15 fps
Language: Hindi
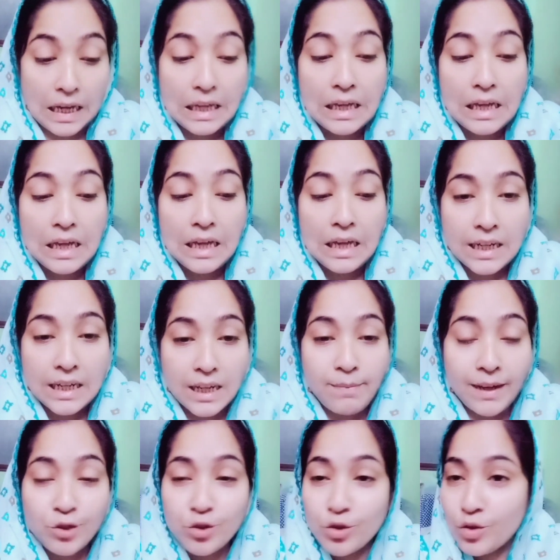इनकी बातें
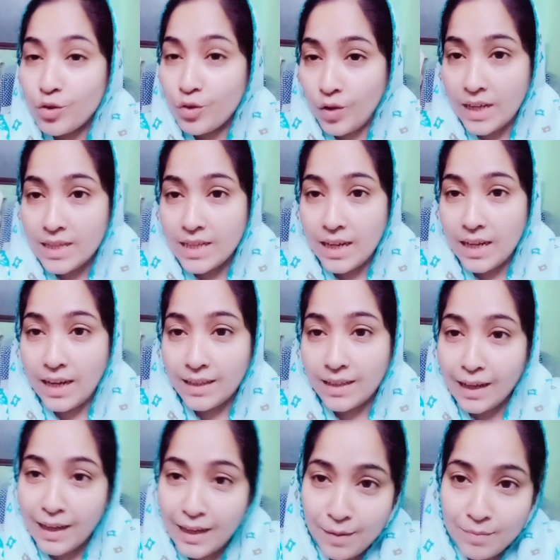सुनकर तो ऐसा ही लगता है कि
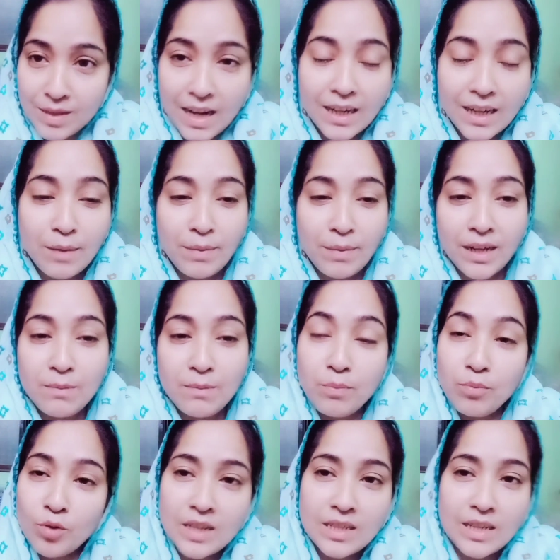रमज़ान के महीने में पूरा
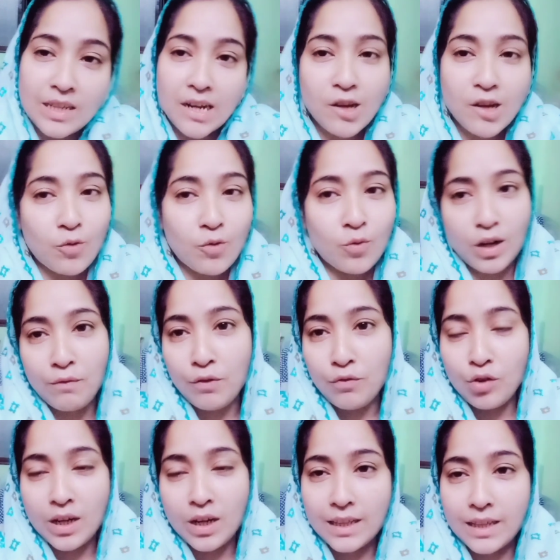साल का कोटा वो फुल
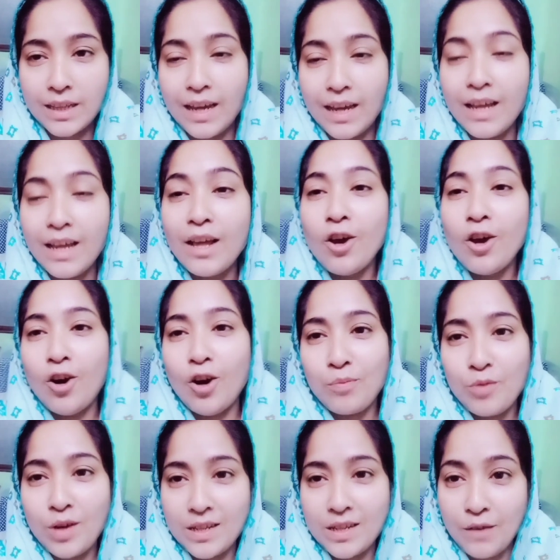करती है और पूरा
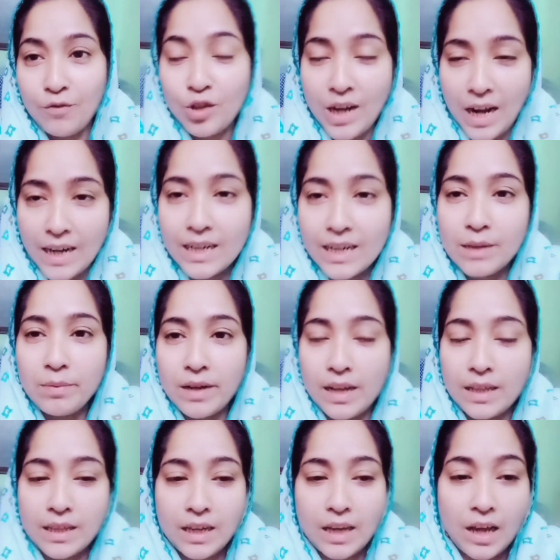साल वो डाइटिंग पे
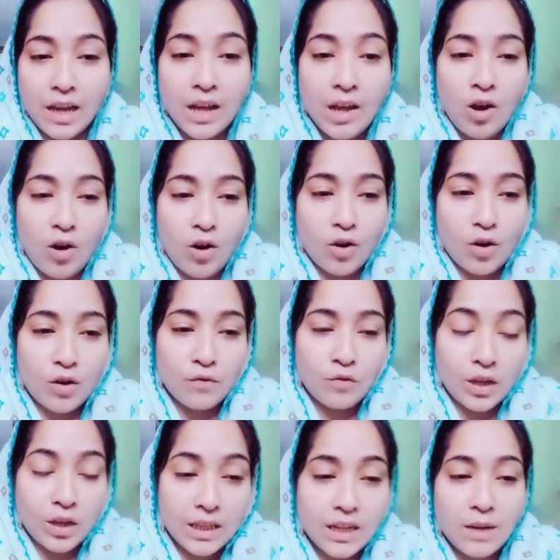रहती है और वो
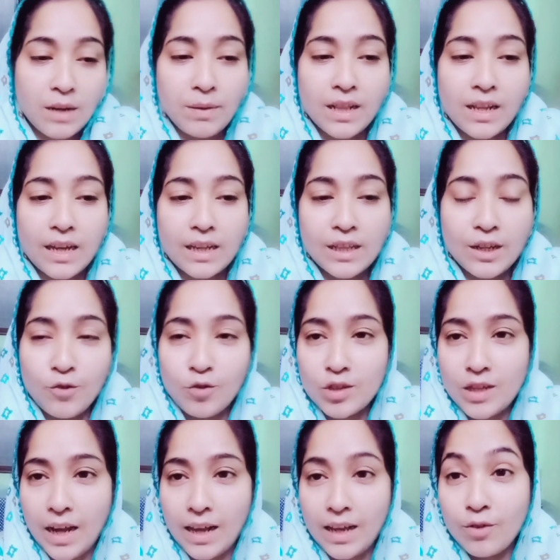इतनी पतली एक दिन हो
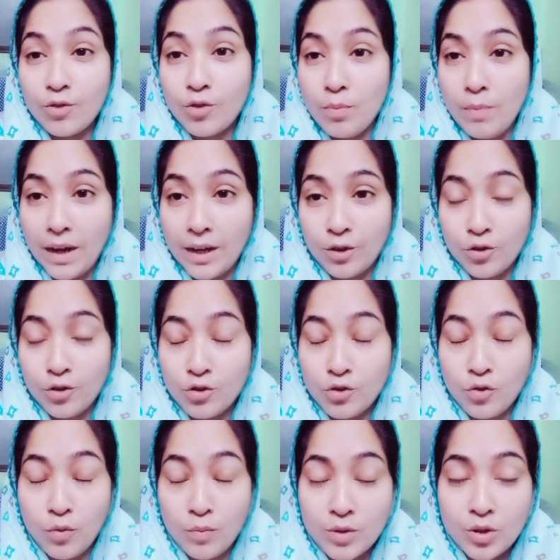जाएगी कि उनको
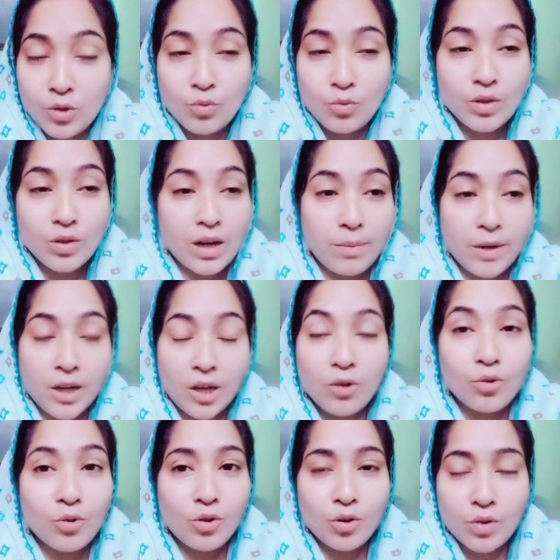माइक्रोस्कोप से ढूंढना पड़ेगा
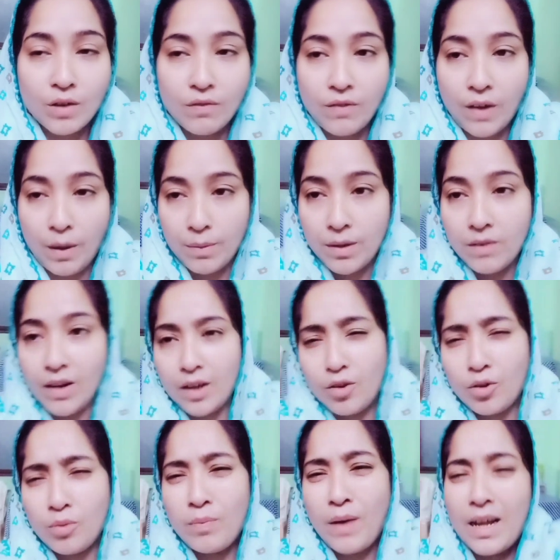उनको और उनकी फैमिली वाले को
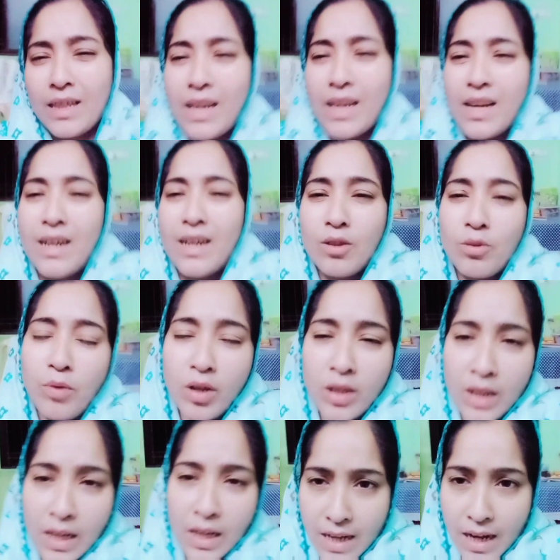बातें करना तो बहुत
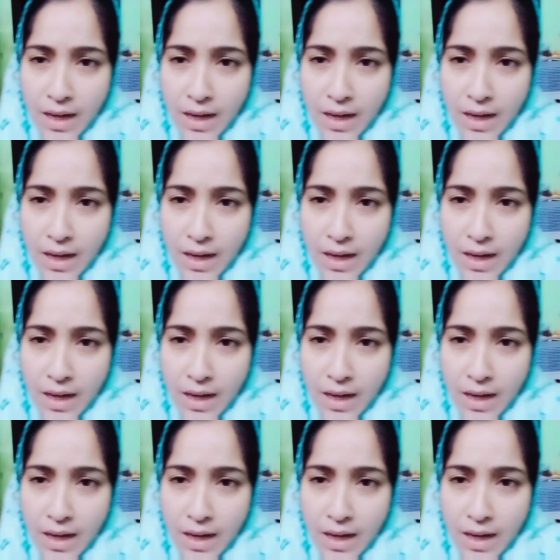आसान होता